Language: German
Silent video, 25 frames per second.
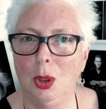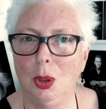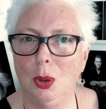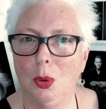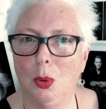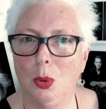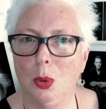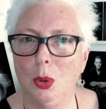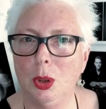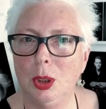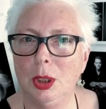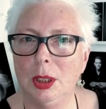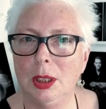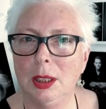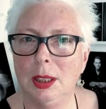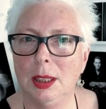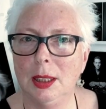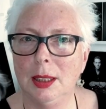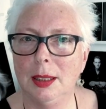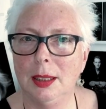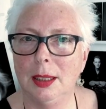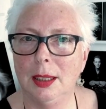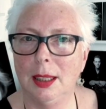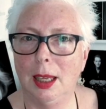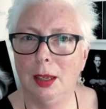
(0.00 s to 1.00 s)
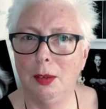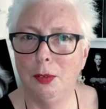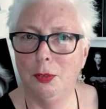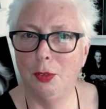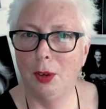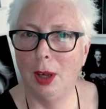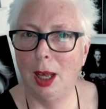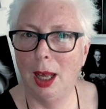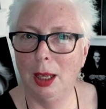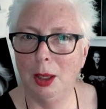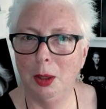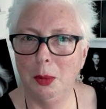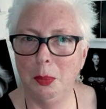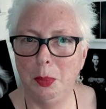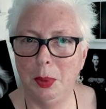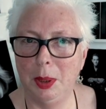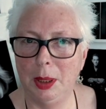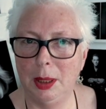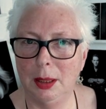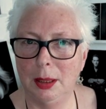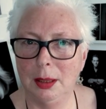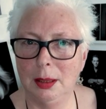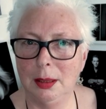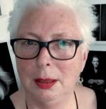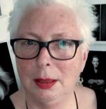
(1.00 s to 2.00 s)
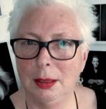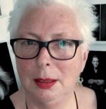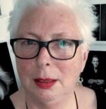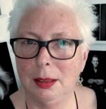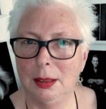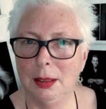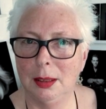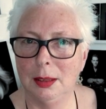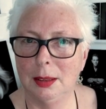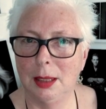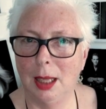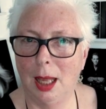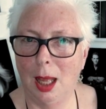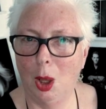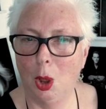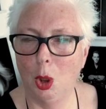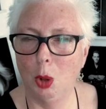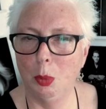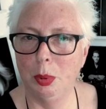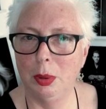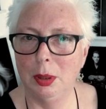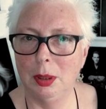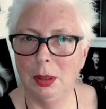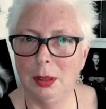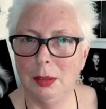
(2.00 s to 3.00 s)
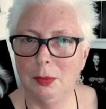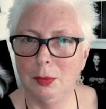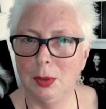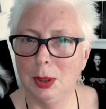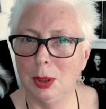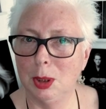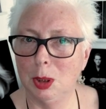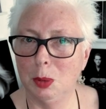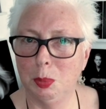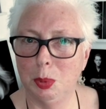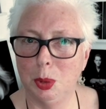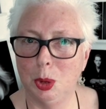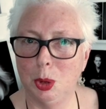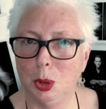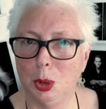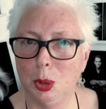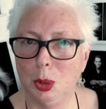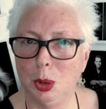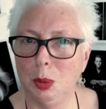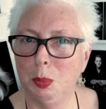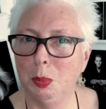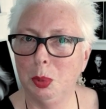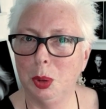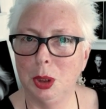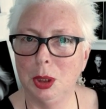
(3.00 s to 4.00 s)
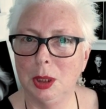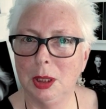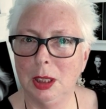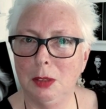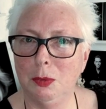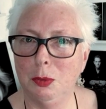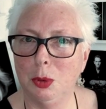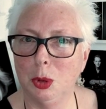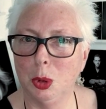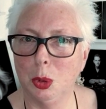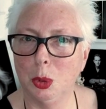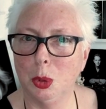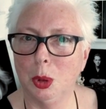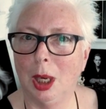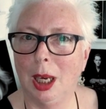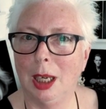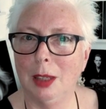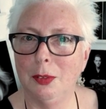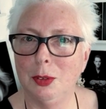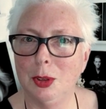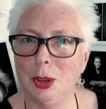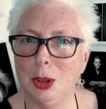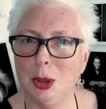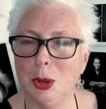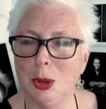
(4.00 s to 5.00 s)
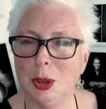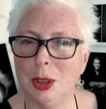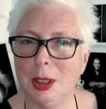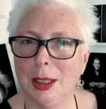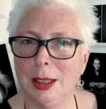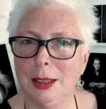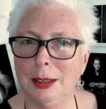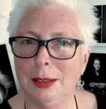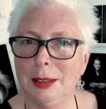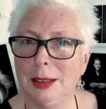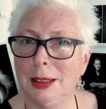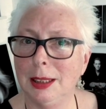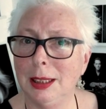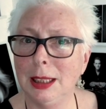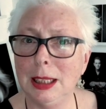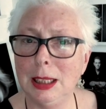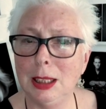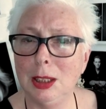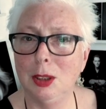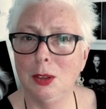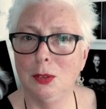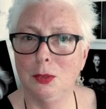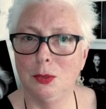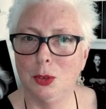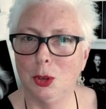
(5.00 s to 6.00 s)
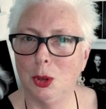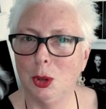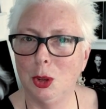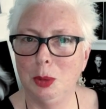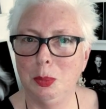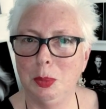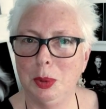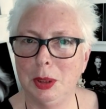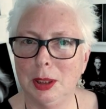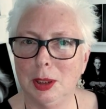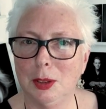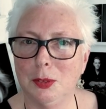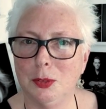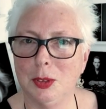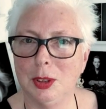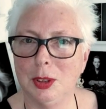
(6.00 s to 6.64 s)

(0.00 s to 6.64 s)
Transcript: und erfahre mehr darüber, was es bedeutet, Porträtfotografin zu sein. Ich freue mich auf